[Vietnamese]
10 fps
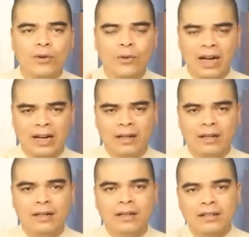Hỏa
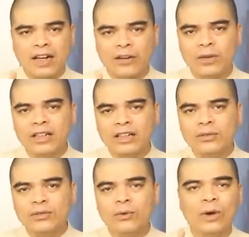để có được
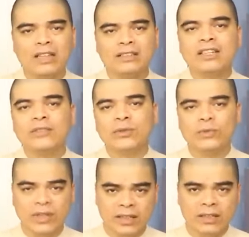yếu tố hỏa trên cây phong
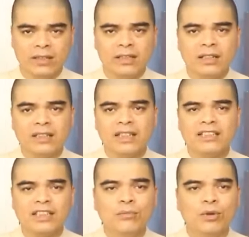thủy thì người ta
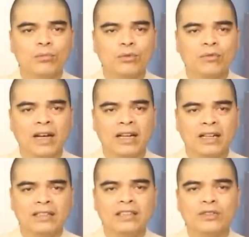sẽ buộc một vài
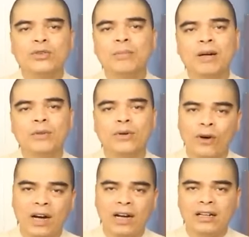cái sợi duy băng màu
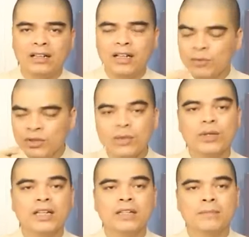đỏ lên mỗi chậu
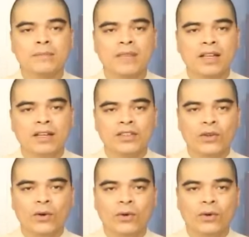cây.
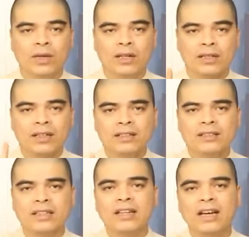Thổ đất
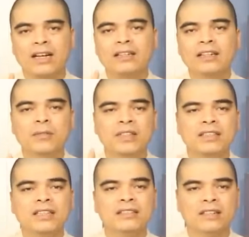chính là cái nơi mà
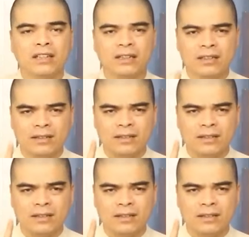sinh trưởng